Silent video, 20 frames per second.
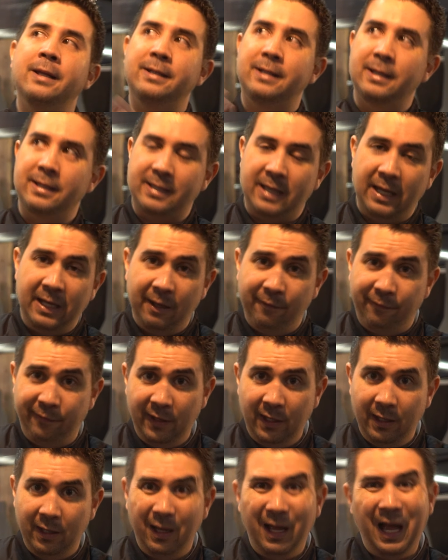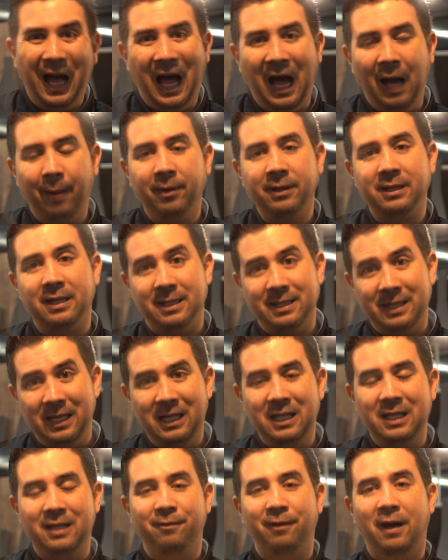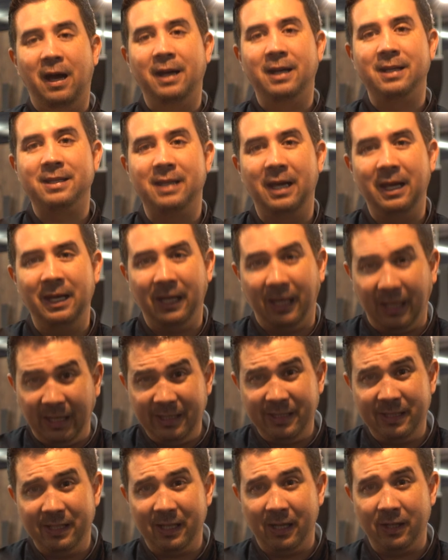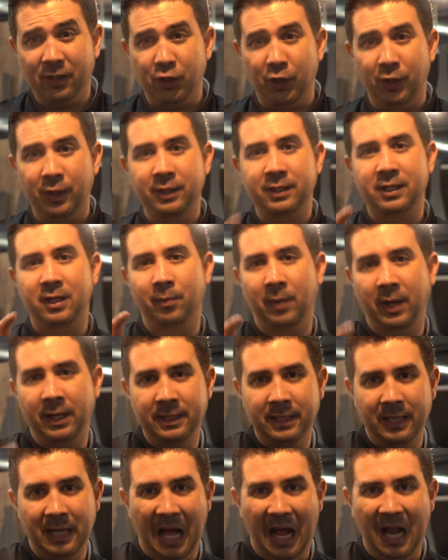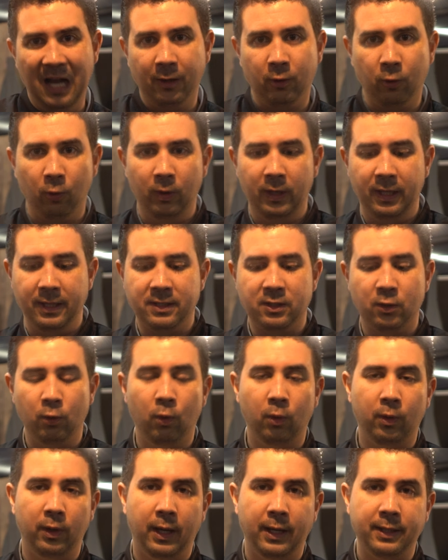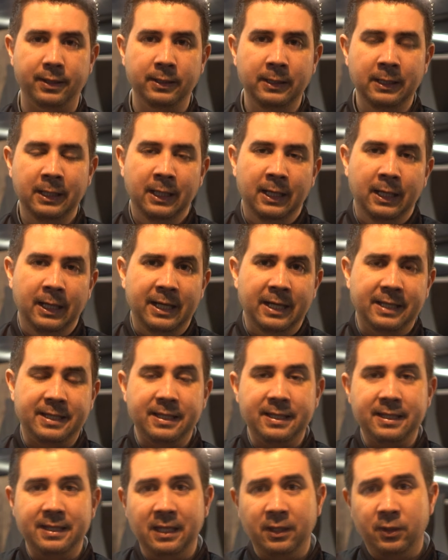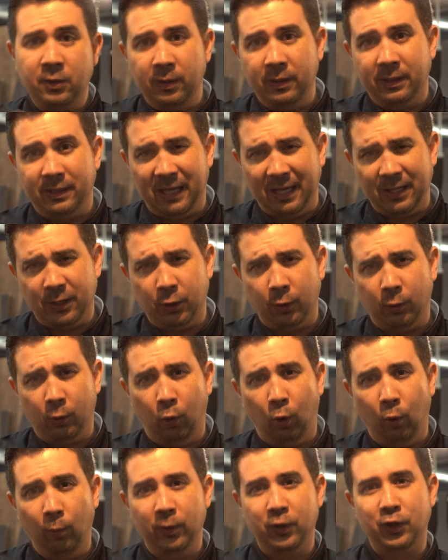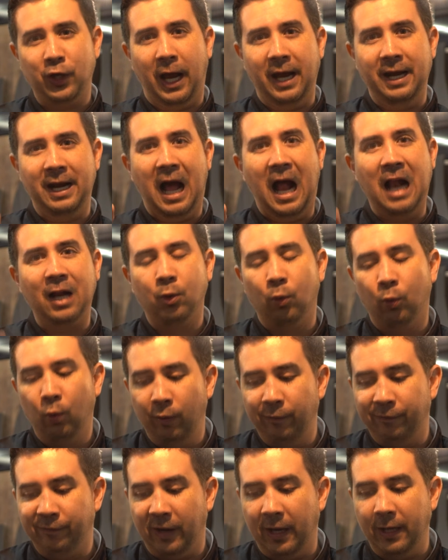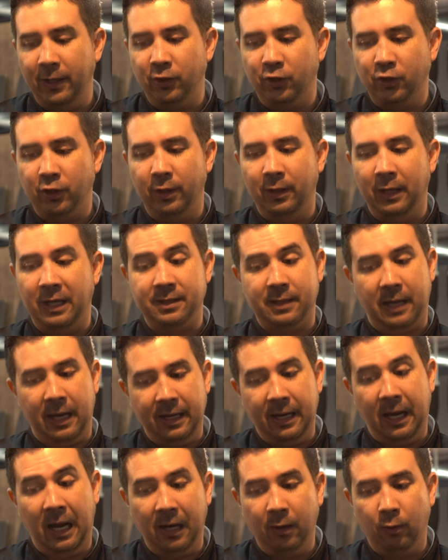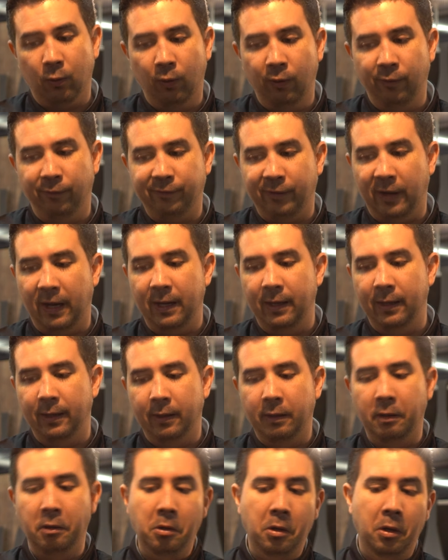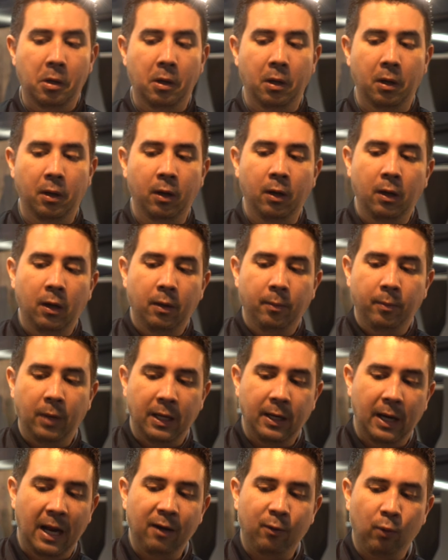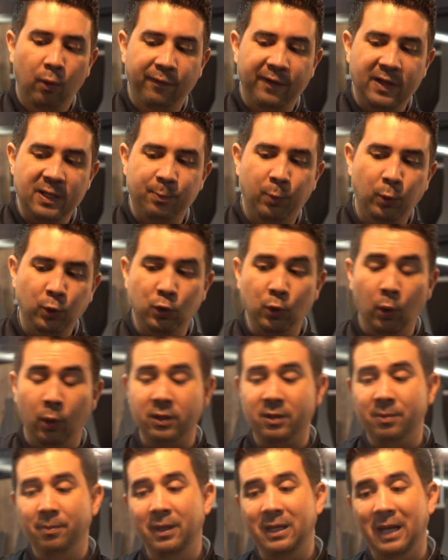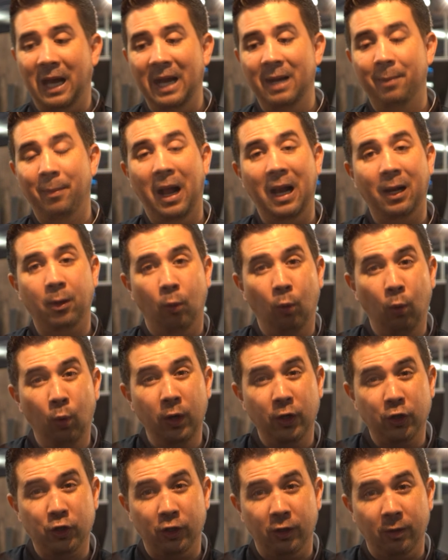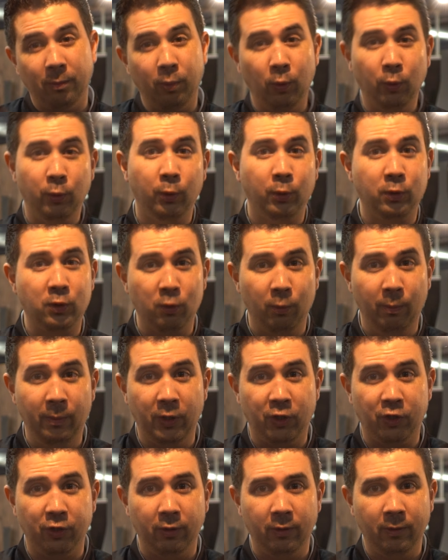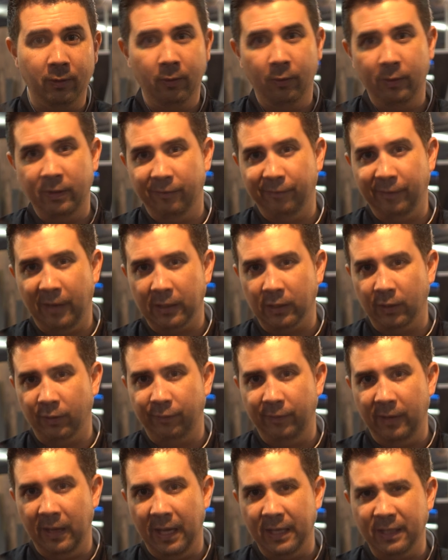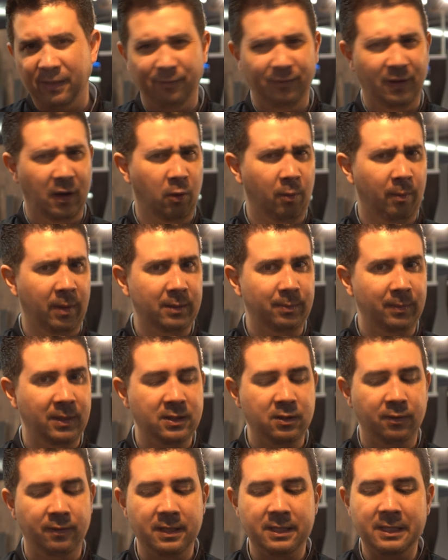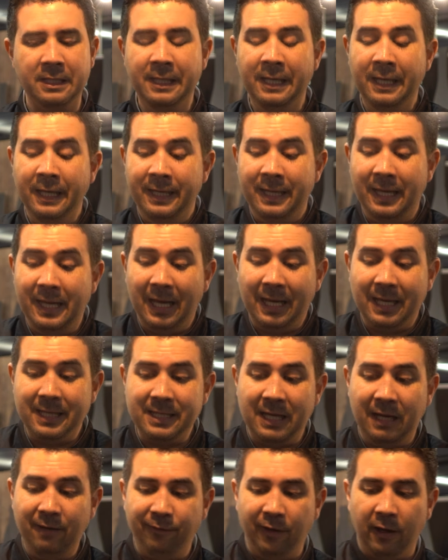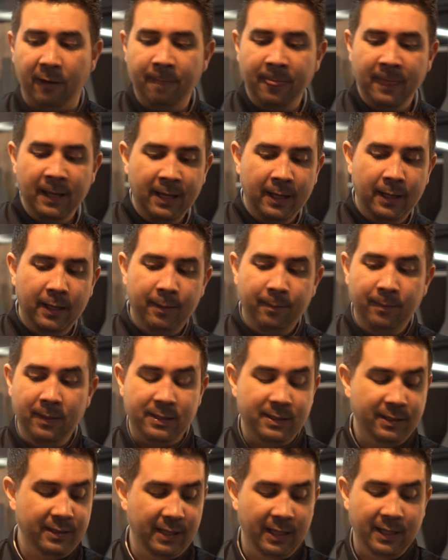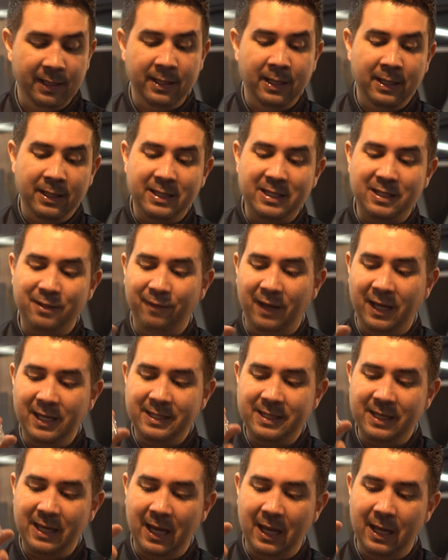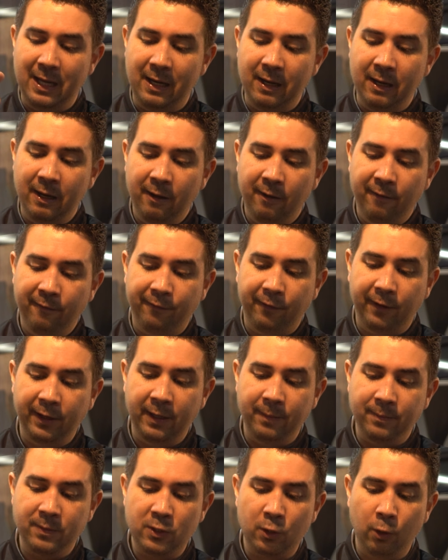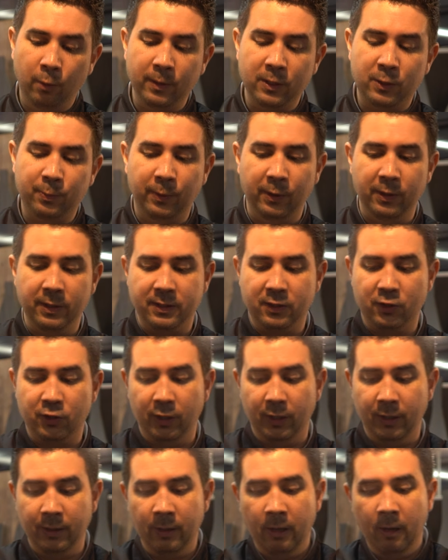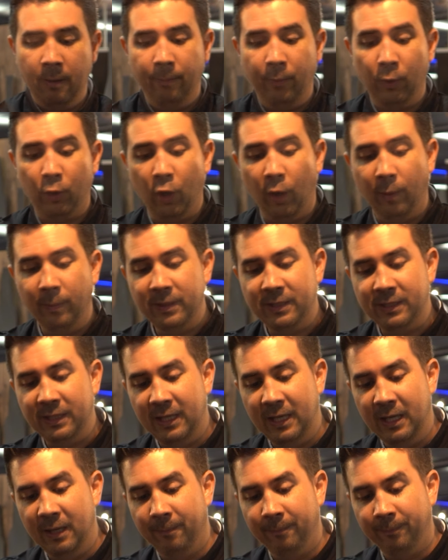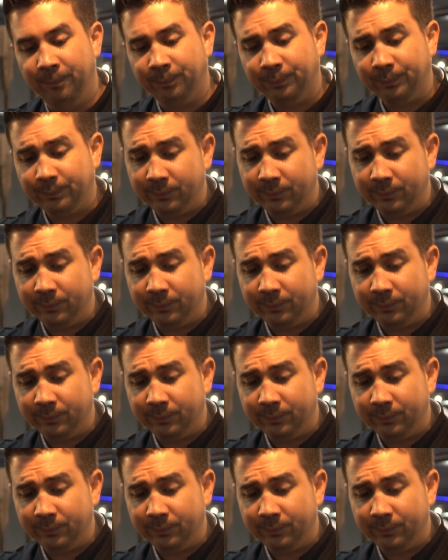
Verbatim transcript: Das kennen ja viele, aber tatsächlich war das ein richtiger Gin, dem man den Alkohol entzogen hat. Jetzt ist es natürlich ganz schön komisch, einen alkoholfreien Gin, also eine alkoholfreie, äh, ein alkoholfreies Produkt mit einem alkoholischen Produkt zu mischen. Und ihr fragt euch vielleicht, warum macht man sowas? Naja, ganz einfach. Mit den 2CL von dem Sober Spirits Gin bekomme ich eben